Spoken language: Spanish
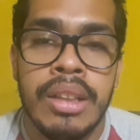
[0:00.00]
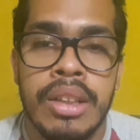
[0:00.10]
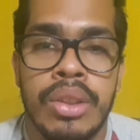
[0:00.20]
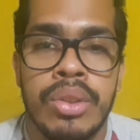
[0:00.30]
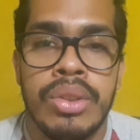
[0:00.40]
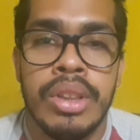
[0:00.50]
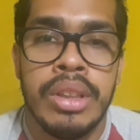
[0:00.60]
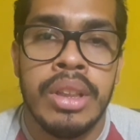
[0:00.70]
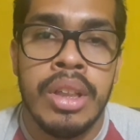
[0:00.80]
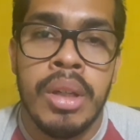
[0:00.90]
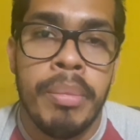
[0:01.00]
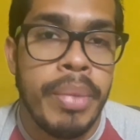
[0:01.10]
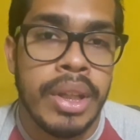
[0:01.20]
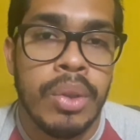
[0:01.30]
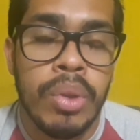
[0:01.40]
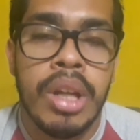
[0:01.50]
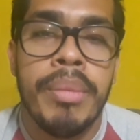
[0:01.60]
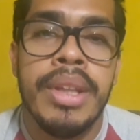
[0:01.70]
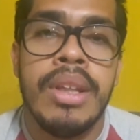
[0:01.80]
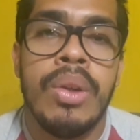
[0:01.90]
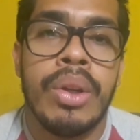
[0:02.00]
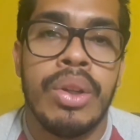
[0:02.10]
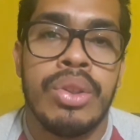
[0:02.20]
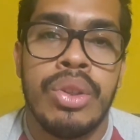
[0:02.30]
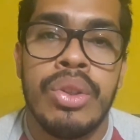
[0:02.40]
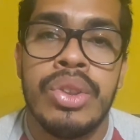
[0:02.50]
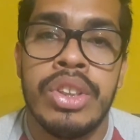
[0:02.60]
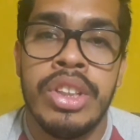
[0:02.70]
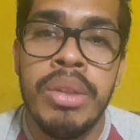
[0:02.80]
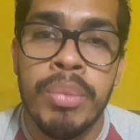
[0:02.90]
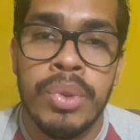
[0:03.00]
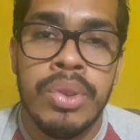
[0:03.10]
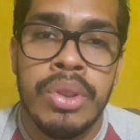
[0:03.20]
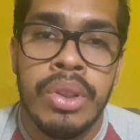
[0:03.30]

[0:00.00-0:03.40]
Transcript: Entonces, particularmente lo que nosotros hicimos